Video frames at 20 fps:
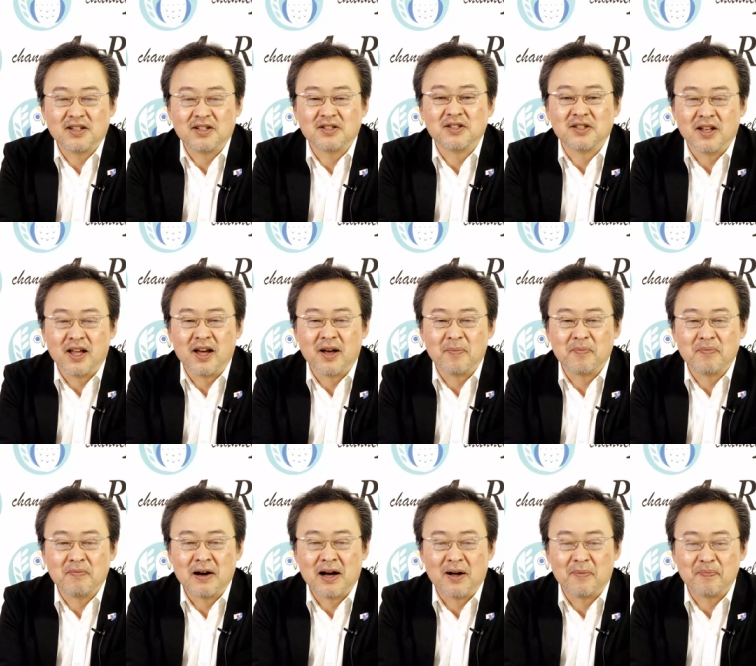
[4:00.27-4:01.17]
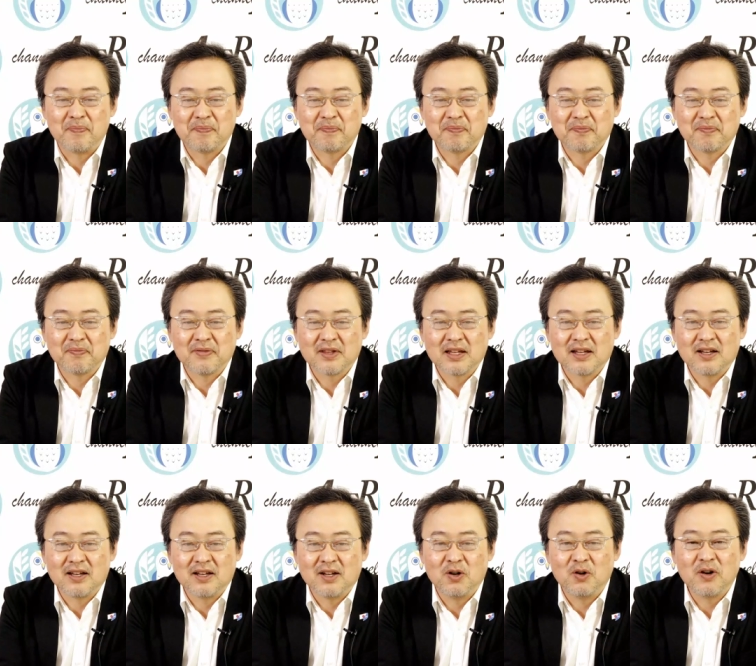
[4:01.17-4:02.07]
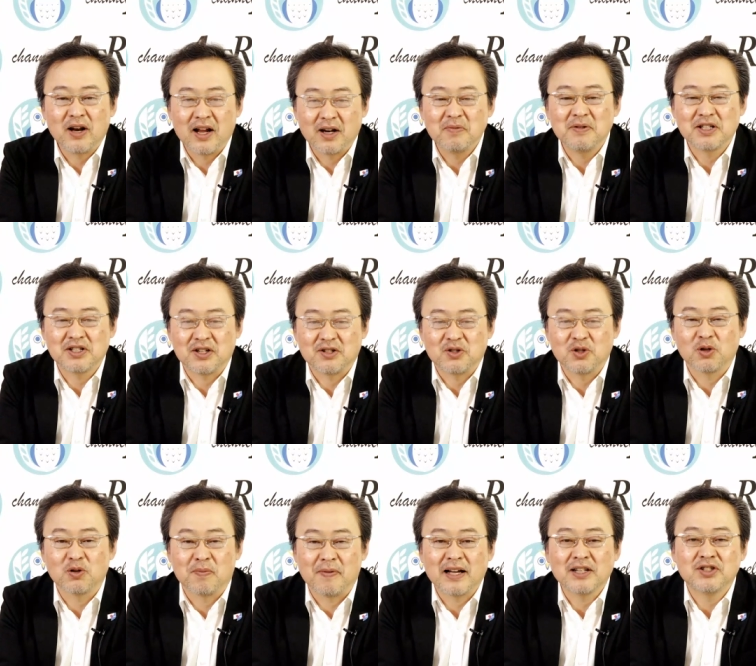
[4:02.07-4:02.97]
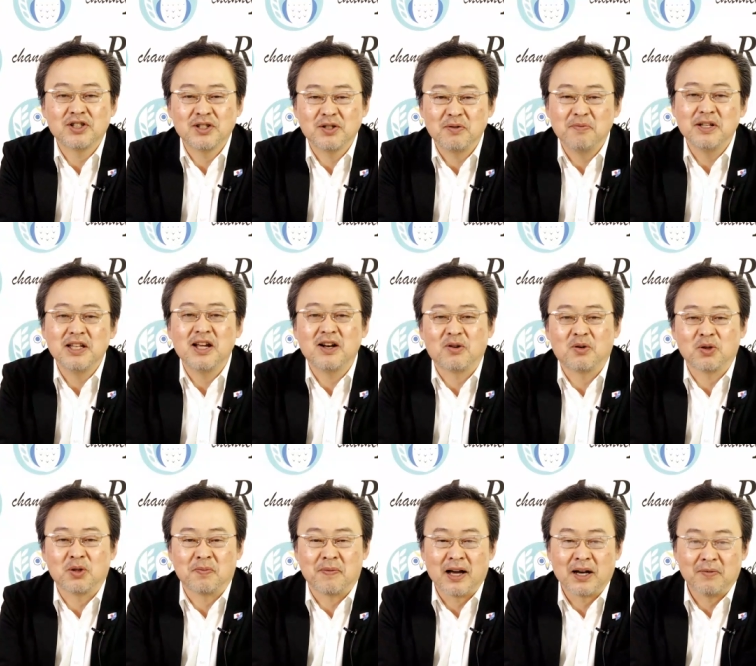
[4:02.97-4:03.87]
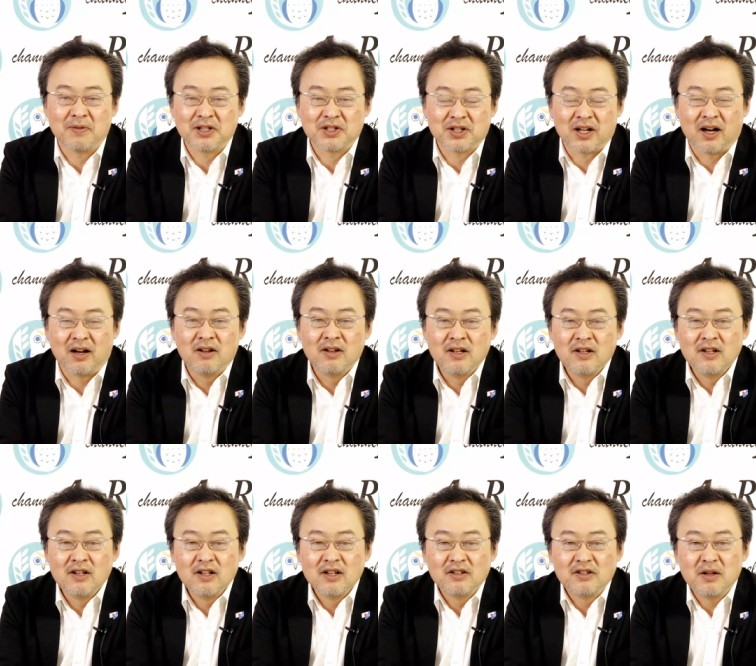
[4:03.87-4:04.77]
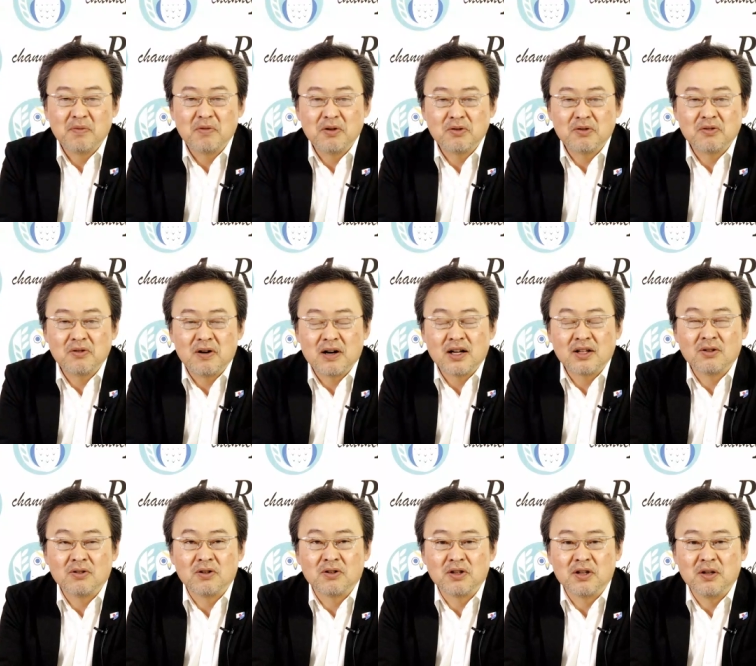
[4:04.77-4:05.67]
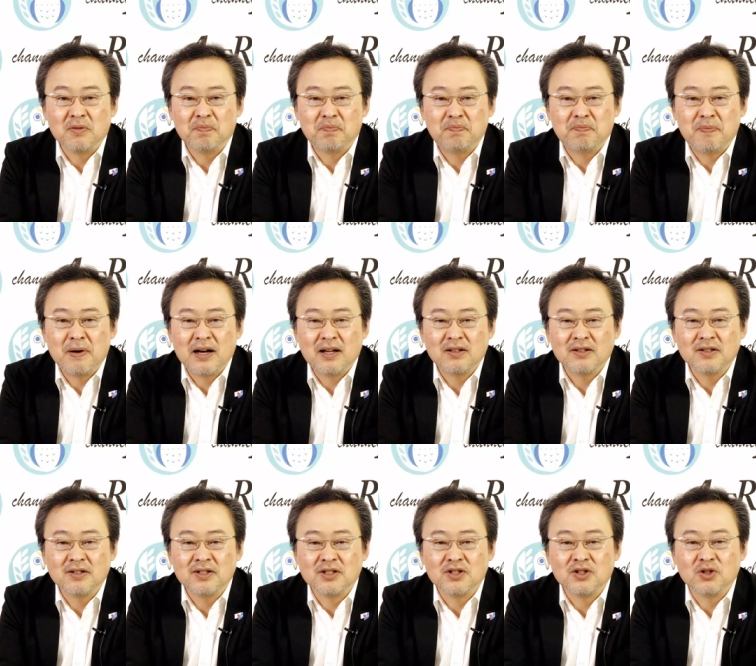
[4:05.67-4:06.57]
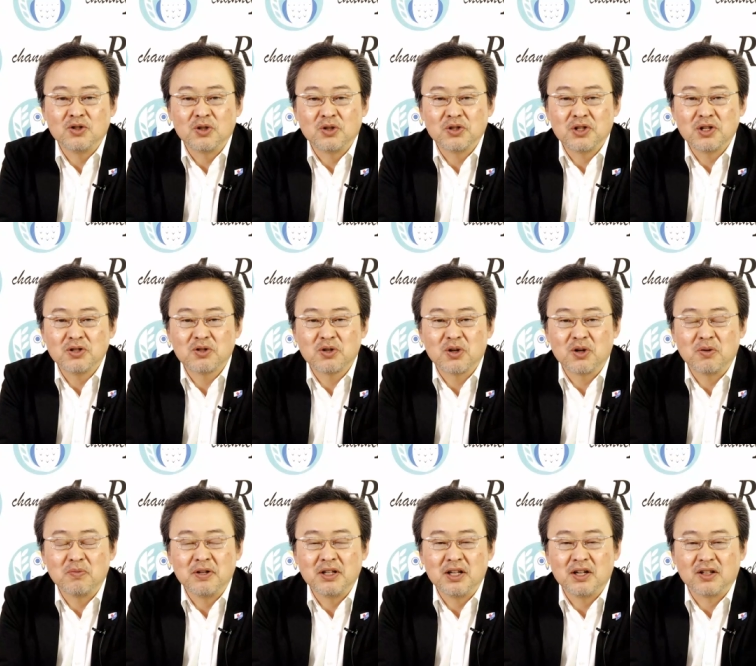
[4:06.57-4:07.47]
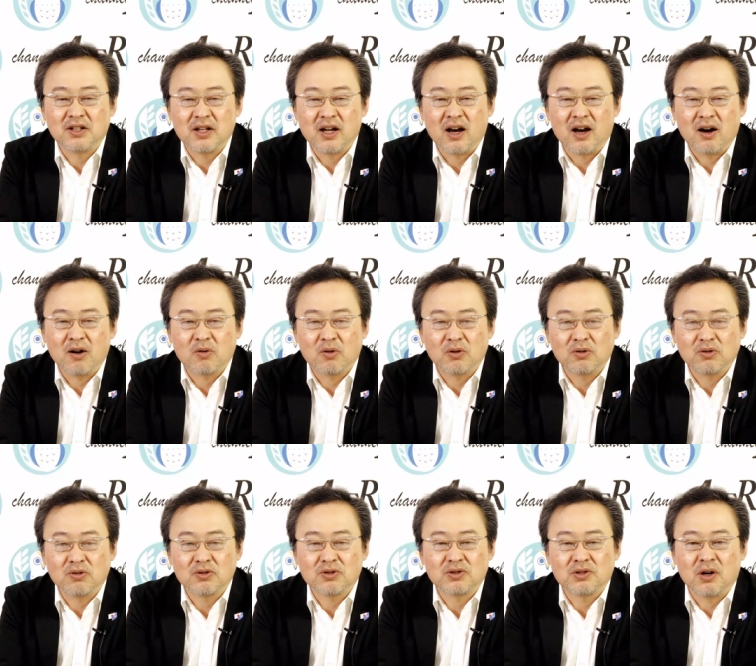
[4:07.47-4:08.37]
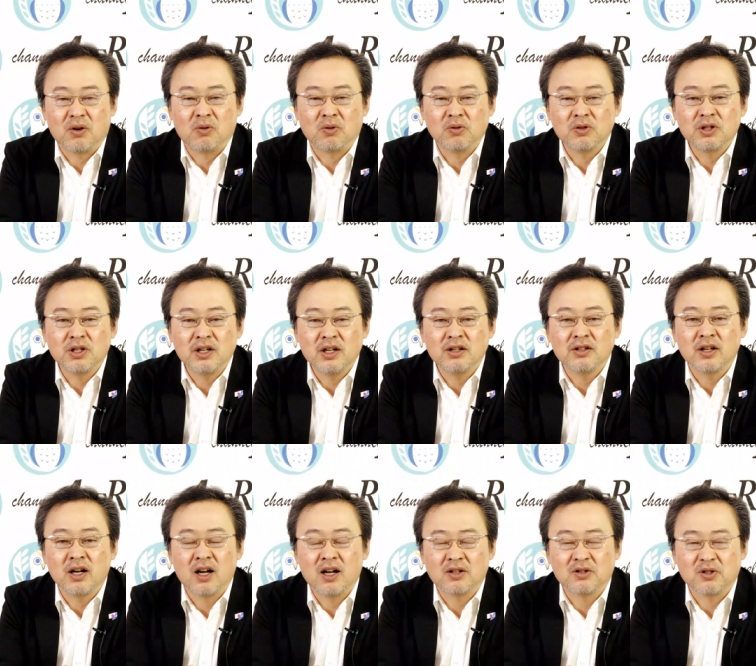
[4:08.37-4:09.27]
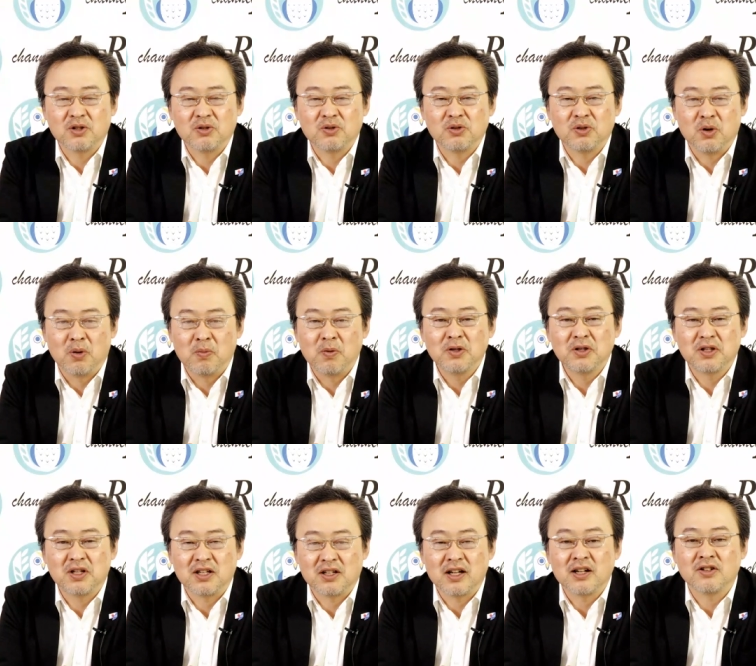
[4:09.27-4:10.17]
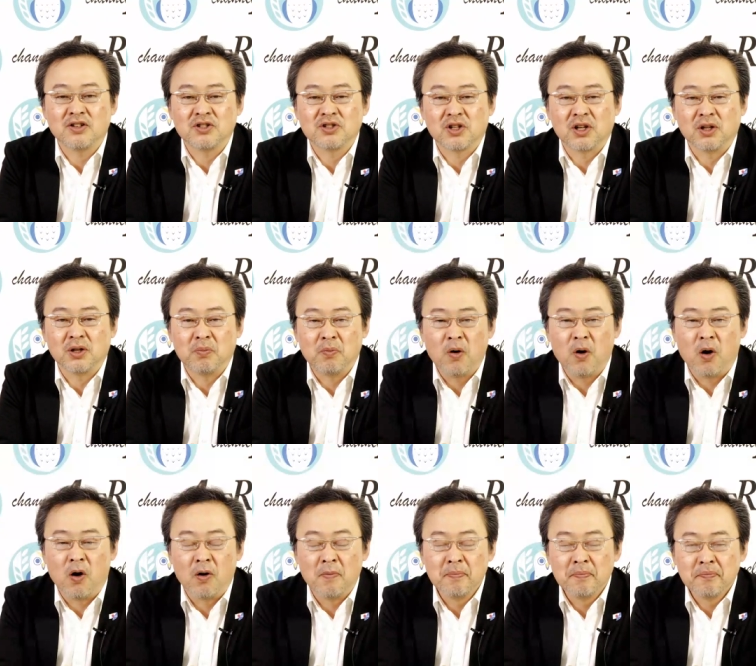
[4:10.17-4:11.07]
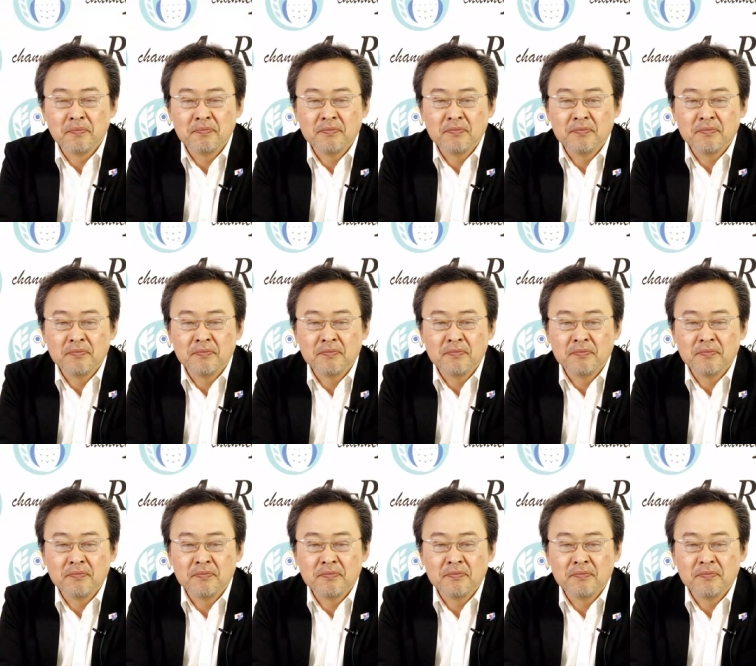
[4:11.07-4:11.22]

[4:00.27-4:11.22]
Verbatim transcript: ですねまあいろいろありましたちょっとバッシングみたいなこともありましたで僕はあの一般人としてそれを見ていてああこの人は本気なんだなというふうに思っていたんですけども